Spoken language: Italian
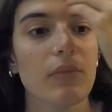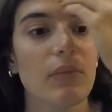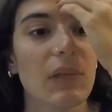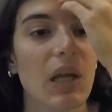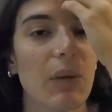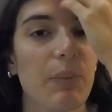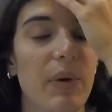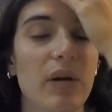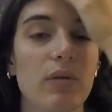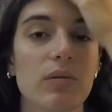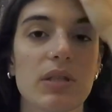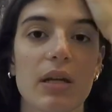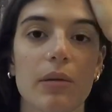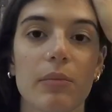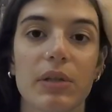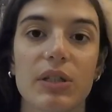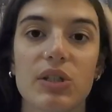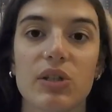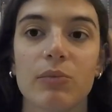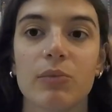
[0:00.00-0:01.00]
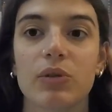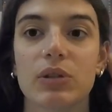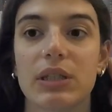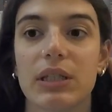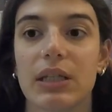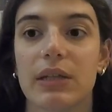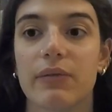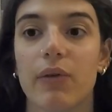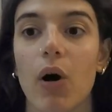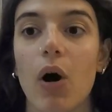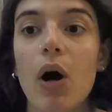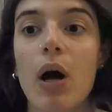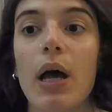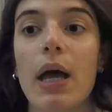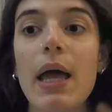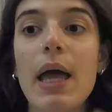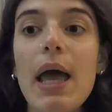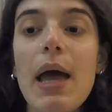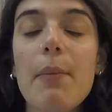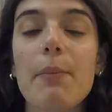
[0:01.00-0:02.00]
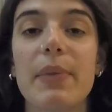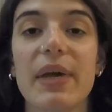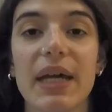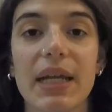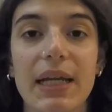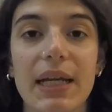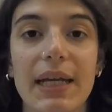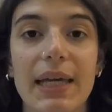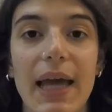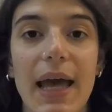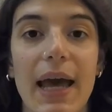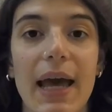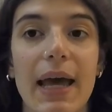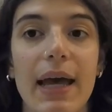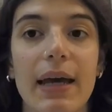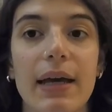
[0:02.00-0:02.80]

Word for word: per un semplice motivo, perché